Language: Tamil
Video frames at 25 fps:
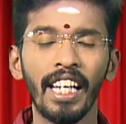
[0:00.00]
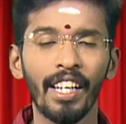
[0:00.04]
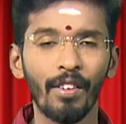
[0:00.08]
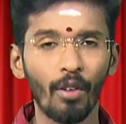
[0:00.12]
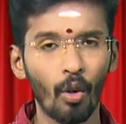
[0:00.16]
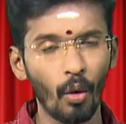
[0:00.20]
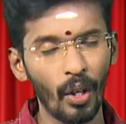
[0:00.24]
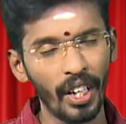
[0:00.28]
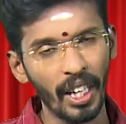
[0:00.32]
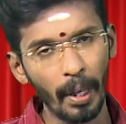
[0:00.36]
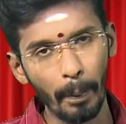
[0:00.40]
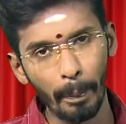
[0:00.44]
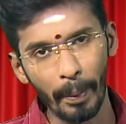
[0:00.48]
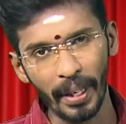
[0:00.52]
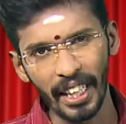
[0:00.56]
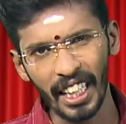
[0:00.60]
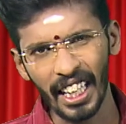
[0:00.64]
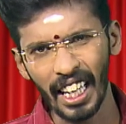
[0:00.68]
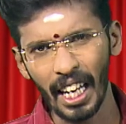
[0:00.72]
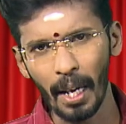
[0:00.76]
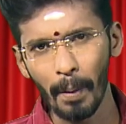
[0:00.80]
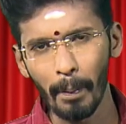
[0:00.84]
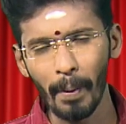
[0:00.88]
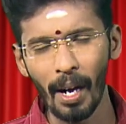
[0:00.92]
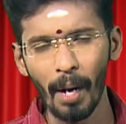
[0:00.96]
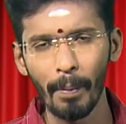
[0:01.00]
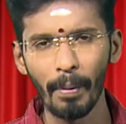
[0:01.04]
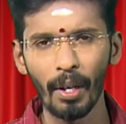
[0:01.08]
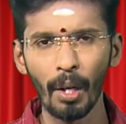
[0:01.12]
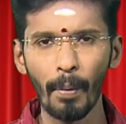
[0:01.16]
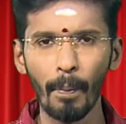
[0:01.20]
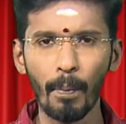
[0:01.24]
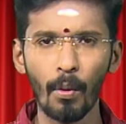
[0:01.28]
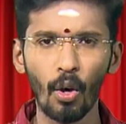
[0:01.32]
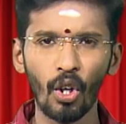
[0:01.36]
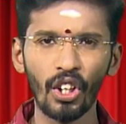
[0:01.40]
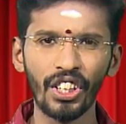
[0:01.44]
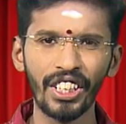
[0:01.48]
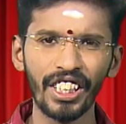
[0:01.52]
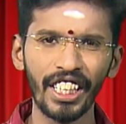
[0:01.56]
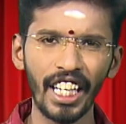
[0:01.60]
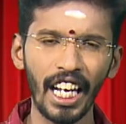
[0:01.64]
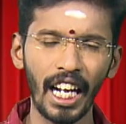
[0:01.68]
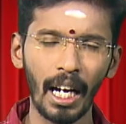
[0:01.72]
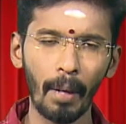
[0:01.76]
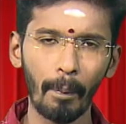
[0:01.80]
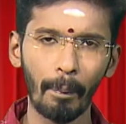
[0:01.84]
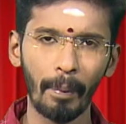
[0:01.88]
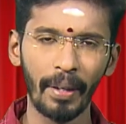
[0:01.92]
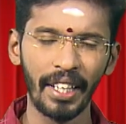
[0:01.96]
இவருடைய பெயரே மாபெரும்
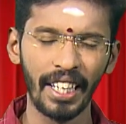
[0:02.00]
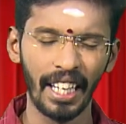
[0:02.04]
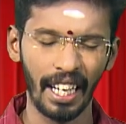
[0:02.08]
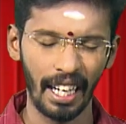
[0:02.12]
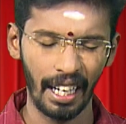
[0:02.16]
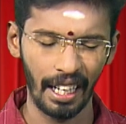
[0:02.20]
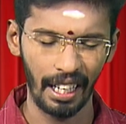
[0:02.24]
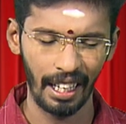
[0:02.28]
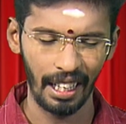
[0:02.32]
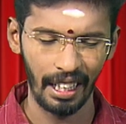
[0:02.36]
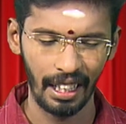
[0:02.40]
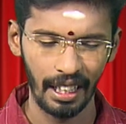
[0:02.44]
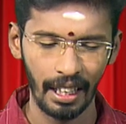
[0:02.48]
புரட்சியான பெயர்